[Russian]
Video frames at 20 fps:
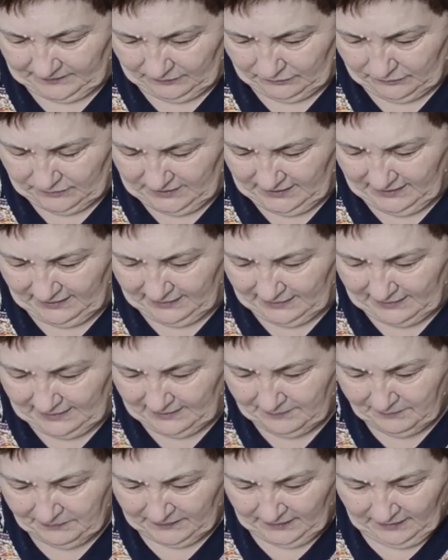
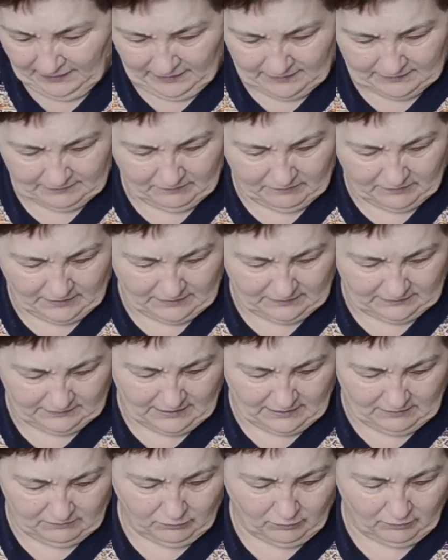Уехали,
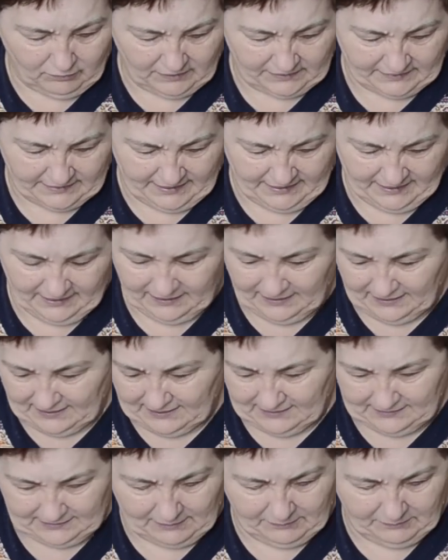до Львова
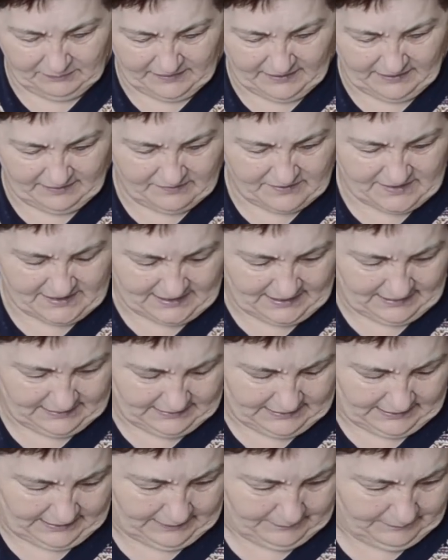доехали, там были в
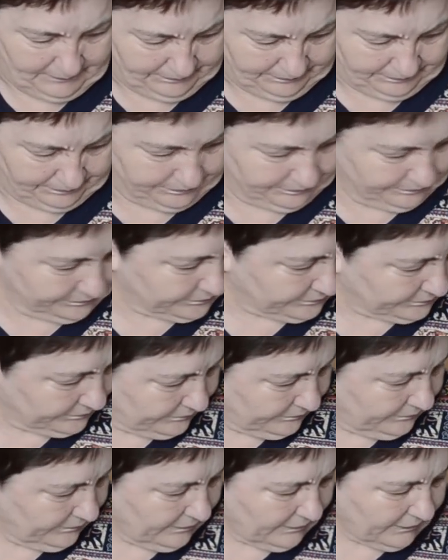центре.
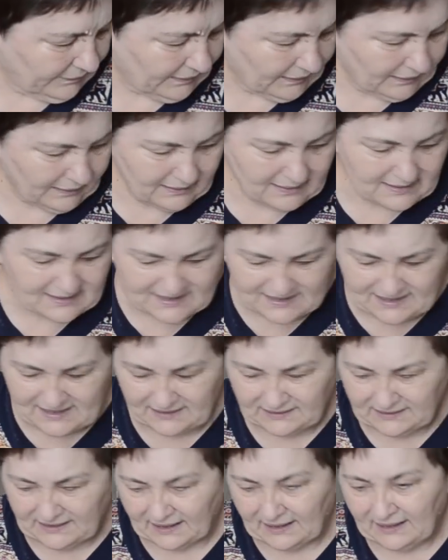С
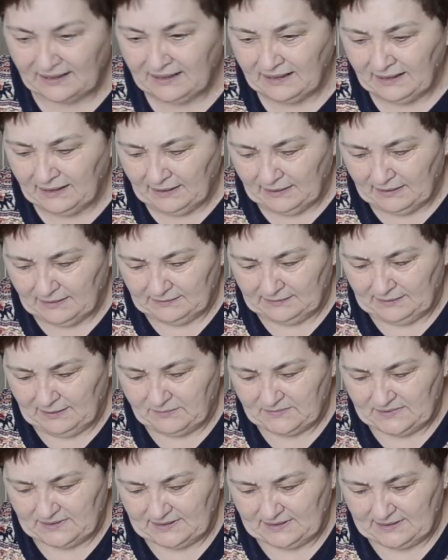центра
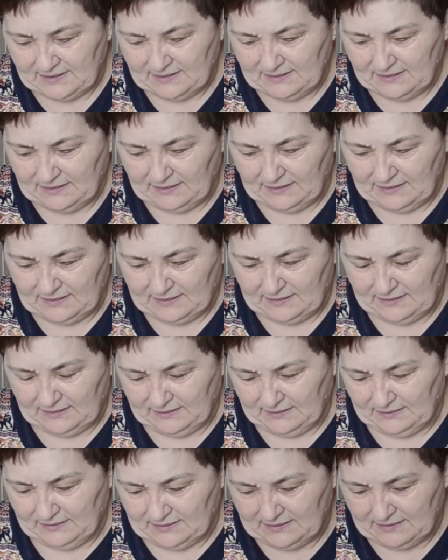нам э, э,
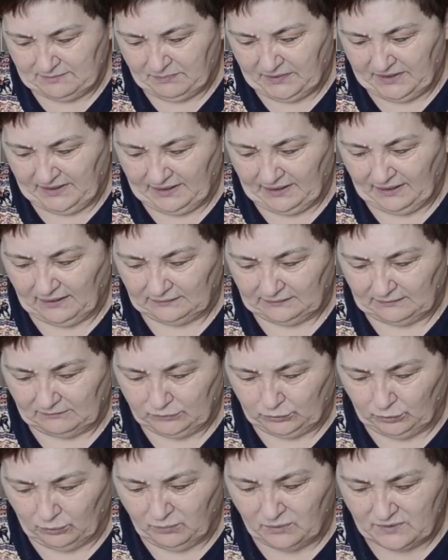э, приехал
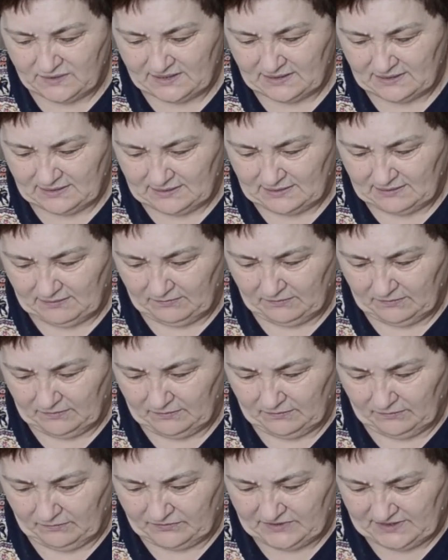автобус,
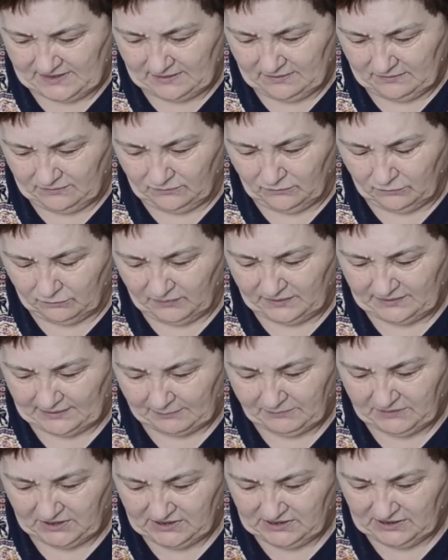ну, мы
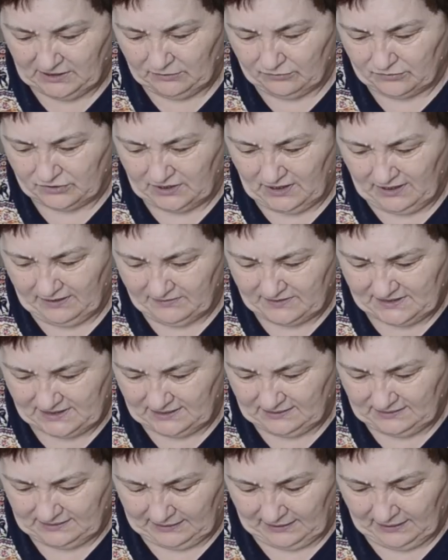там неделю жили в
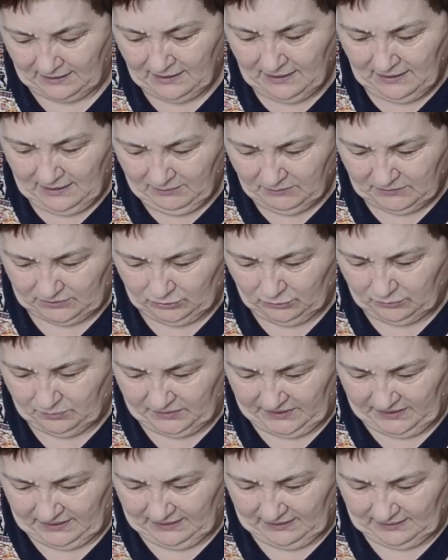центре, потом
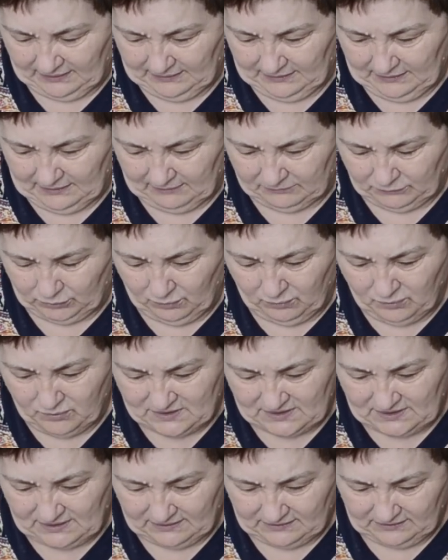приехал автобус
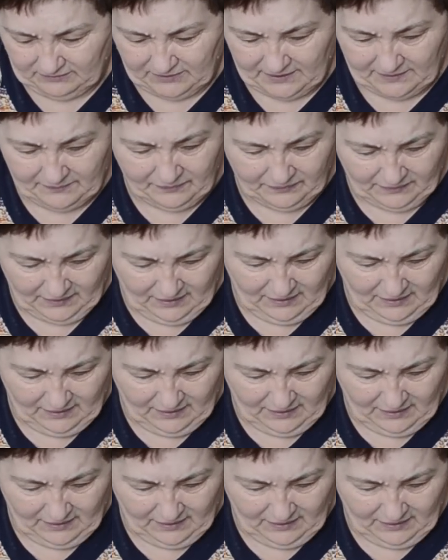с Литвы,